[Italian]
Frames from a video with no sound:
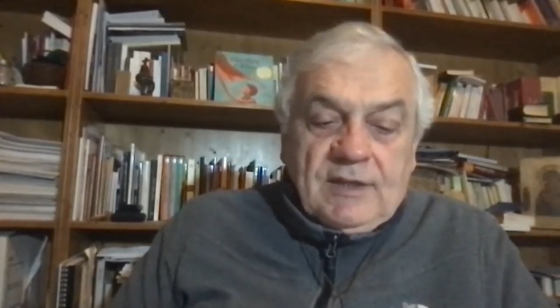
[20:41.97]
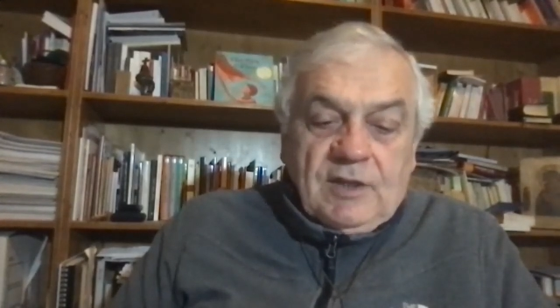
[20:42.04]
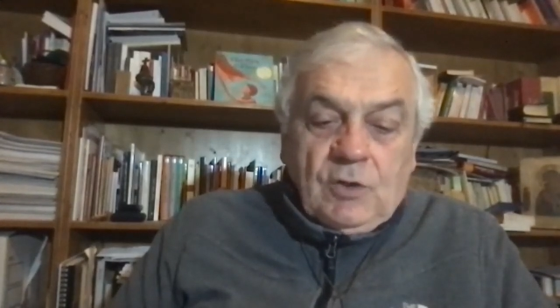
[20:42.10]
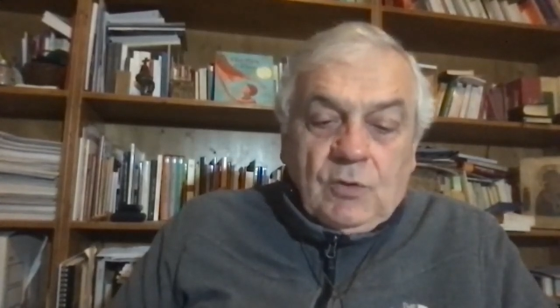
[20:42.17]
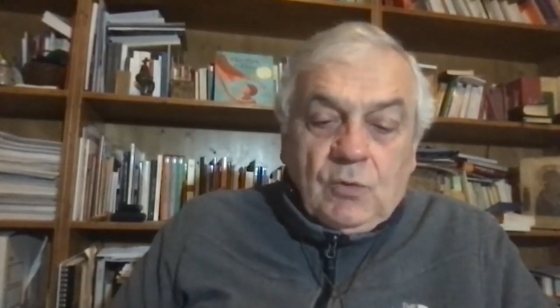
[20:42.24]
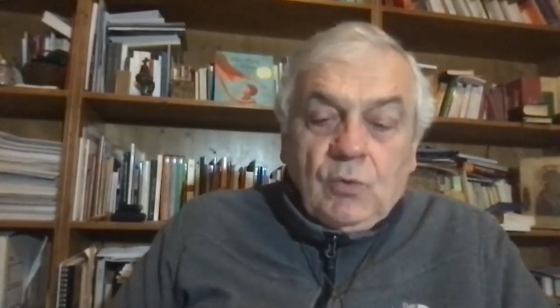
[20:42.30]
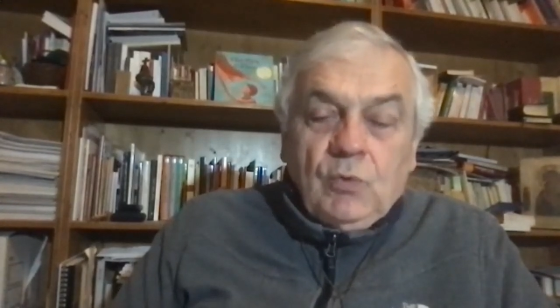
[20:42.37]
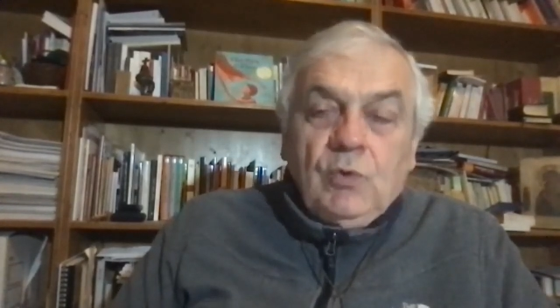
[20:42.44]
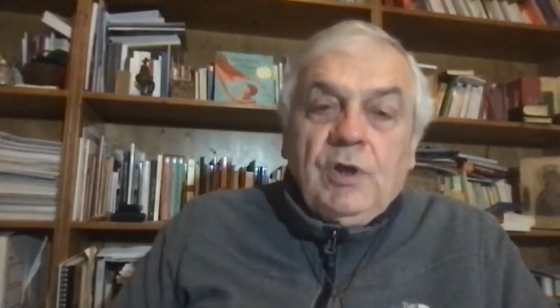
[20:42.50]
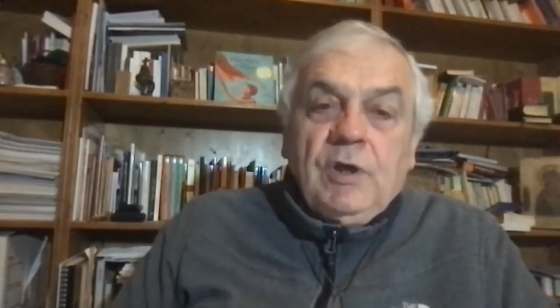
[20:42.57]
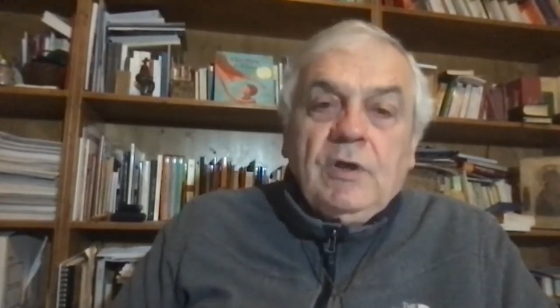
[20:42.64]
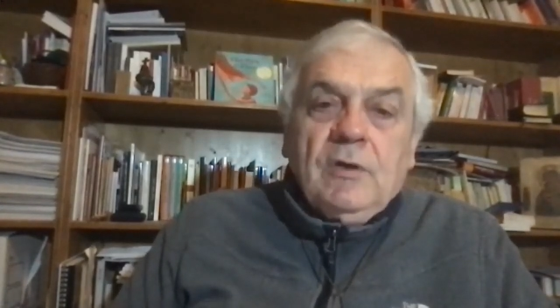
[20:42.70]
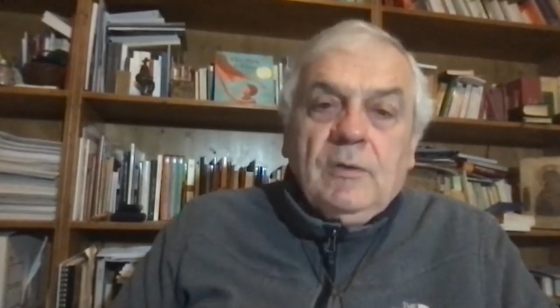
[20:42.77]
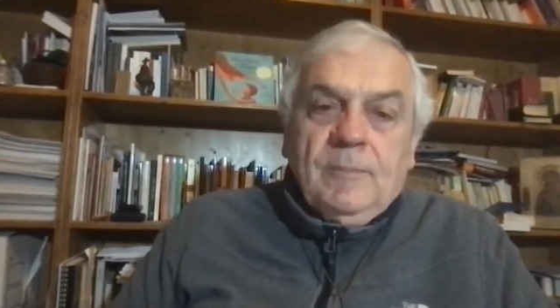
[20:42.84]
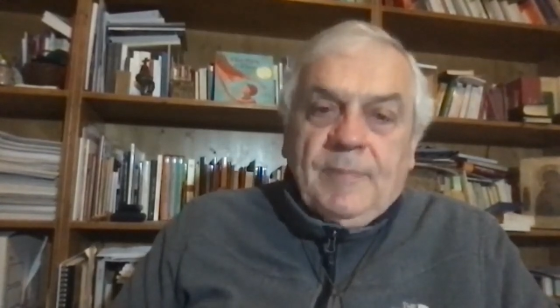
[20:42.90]
di
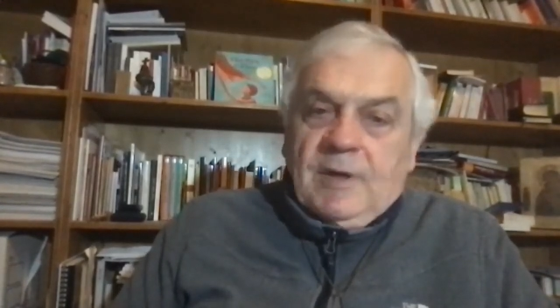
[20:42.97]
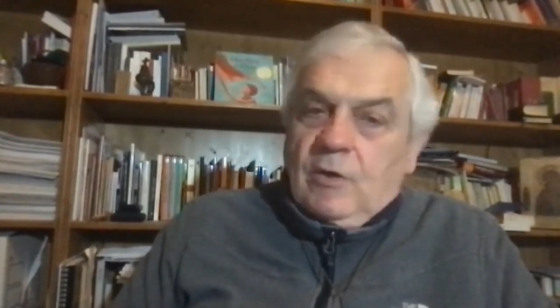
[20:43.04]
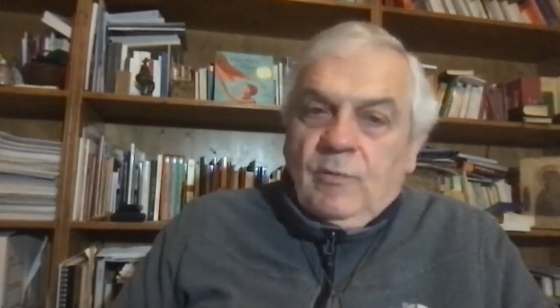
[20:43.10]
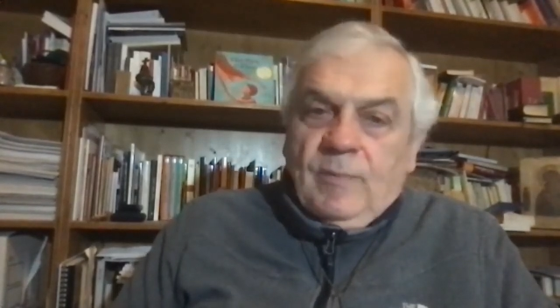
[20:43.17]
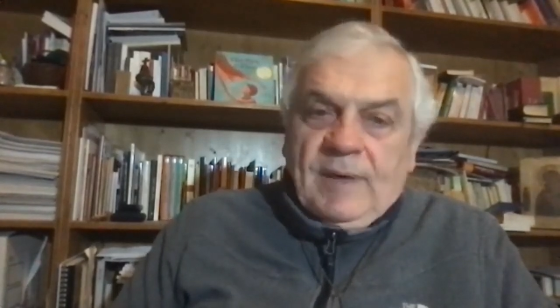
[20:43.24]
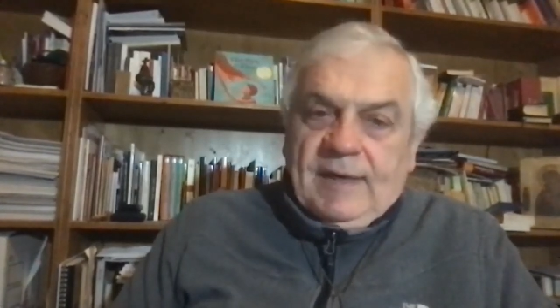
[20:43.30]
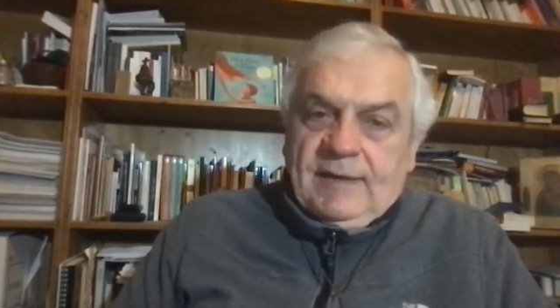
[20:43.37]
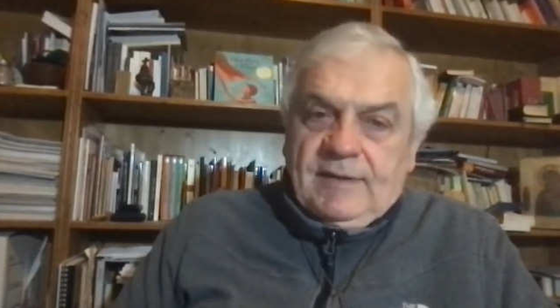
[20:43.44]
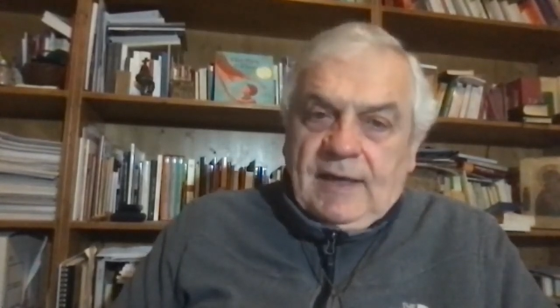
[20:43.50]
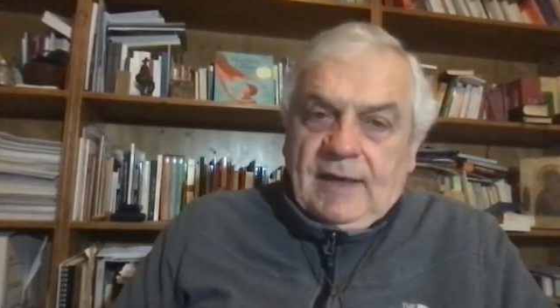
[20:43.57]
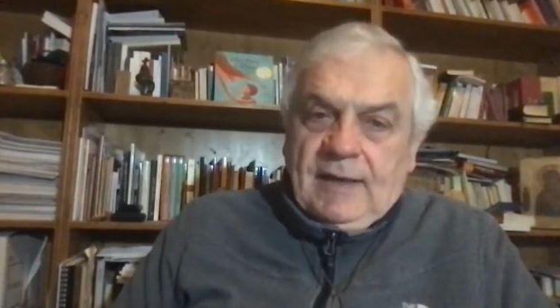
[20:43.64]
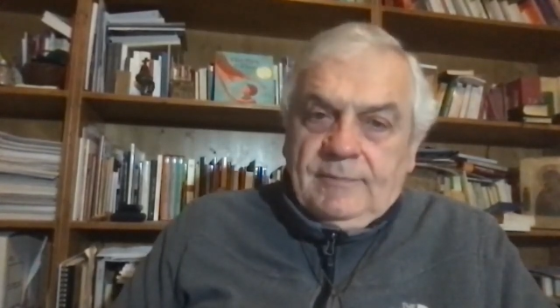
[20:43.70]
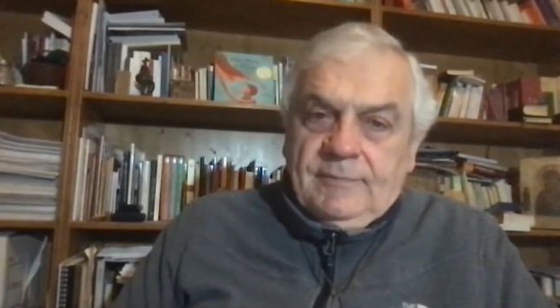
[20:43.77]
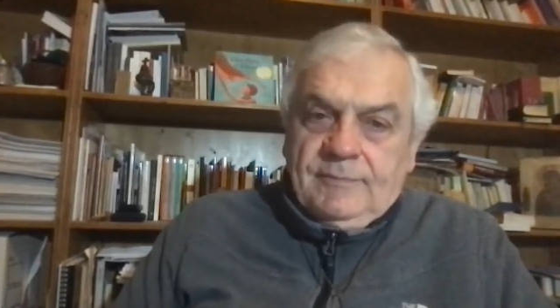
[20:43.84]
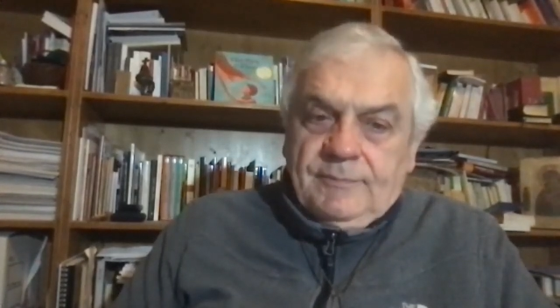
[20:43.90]
unico per l'umanità,